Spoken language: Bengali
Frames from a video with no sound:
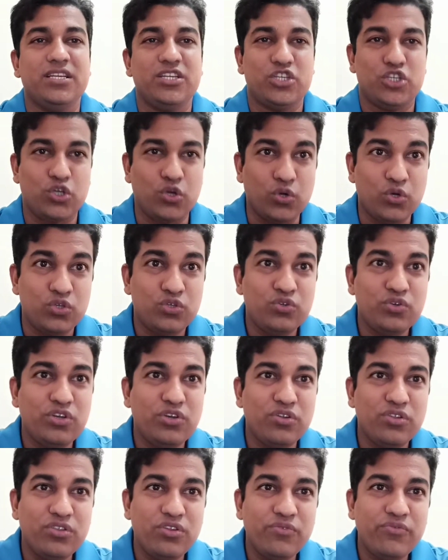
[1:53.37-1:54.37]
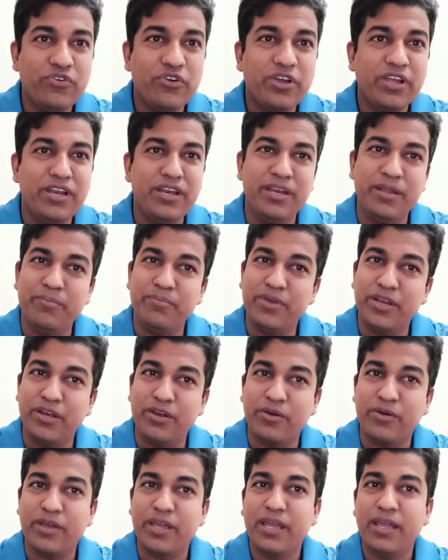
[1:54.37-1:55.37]
সহযোগী অধ্যাপকের
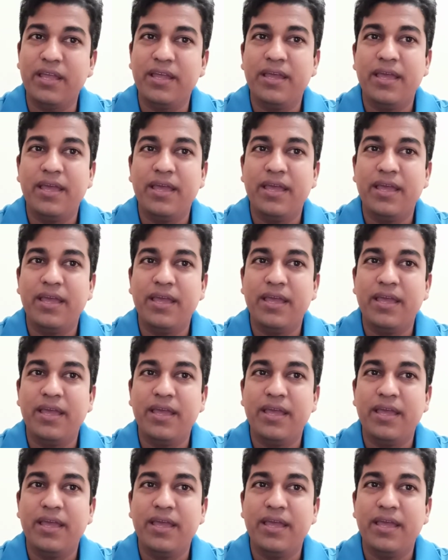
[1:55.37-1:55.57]
নহে